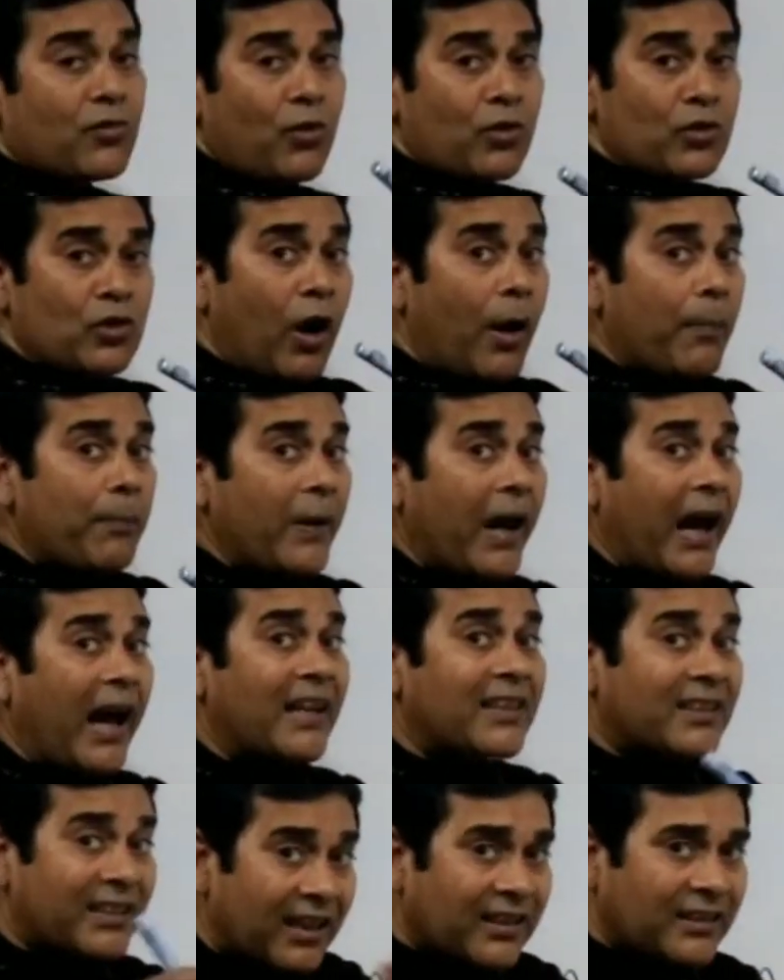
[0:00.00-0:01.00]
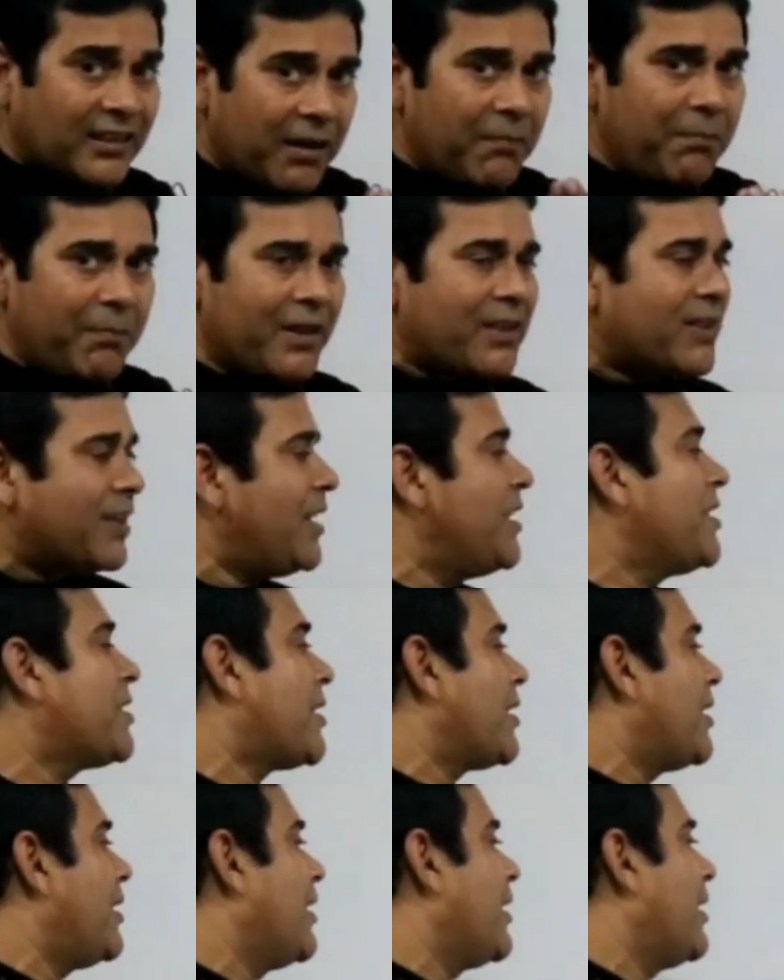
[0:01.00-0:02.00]
को जो आप एडजेक्टिव में चेंज
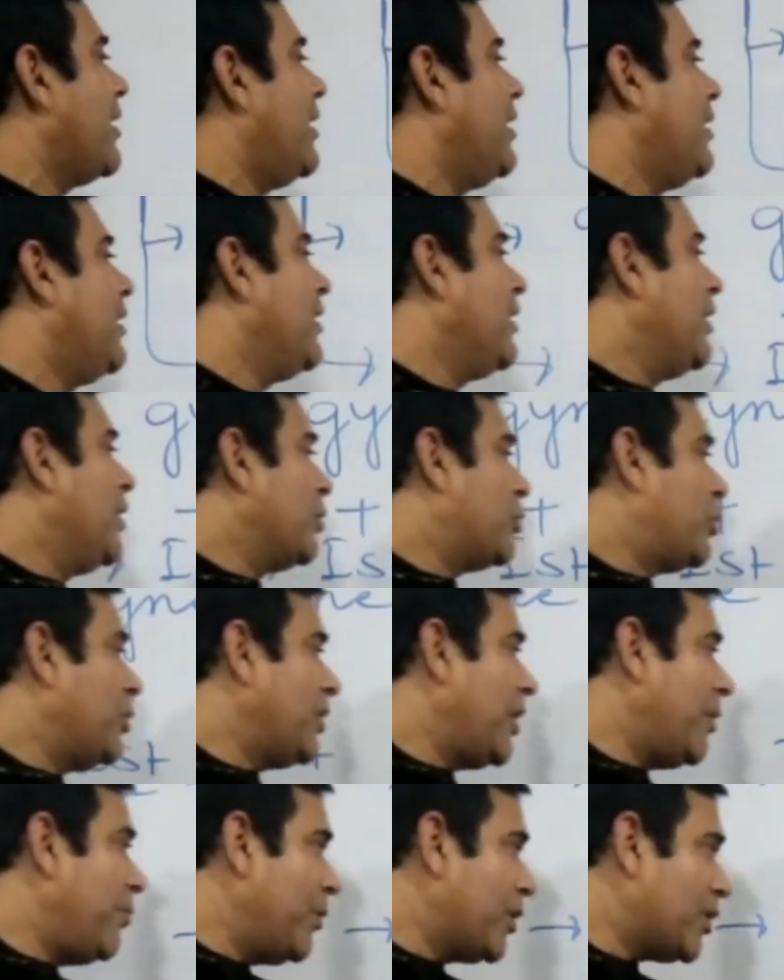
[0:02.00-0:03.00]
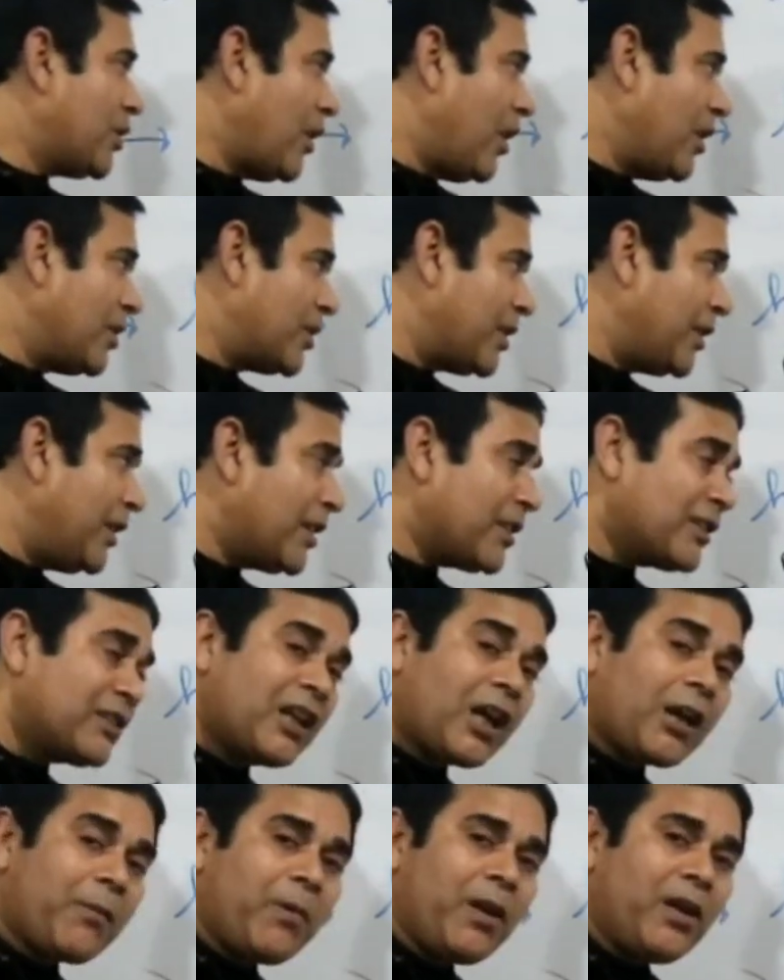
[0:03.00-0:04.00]
करेंगे तो ये
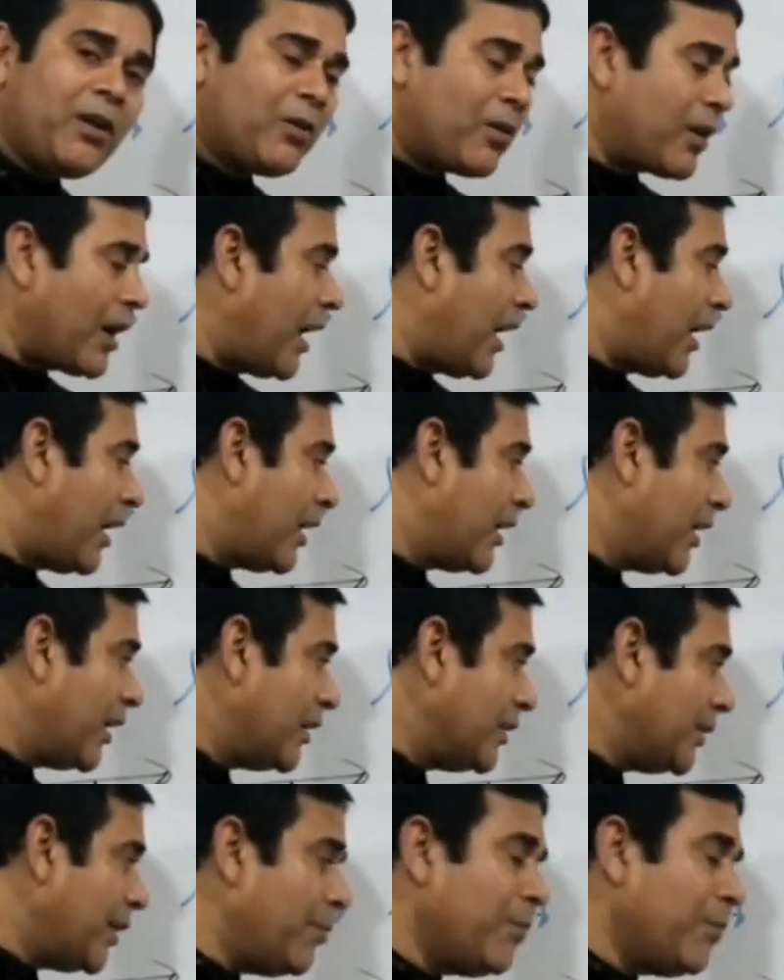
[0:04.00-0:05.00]
मिसोजिनिस्टिक भी होगा ये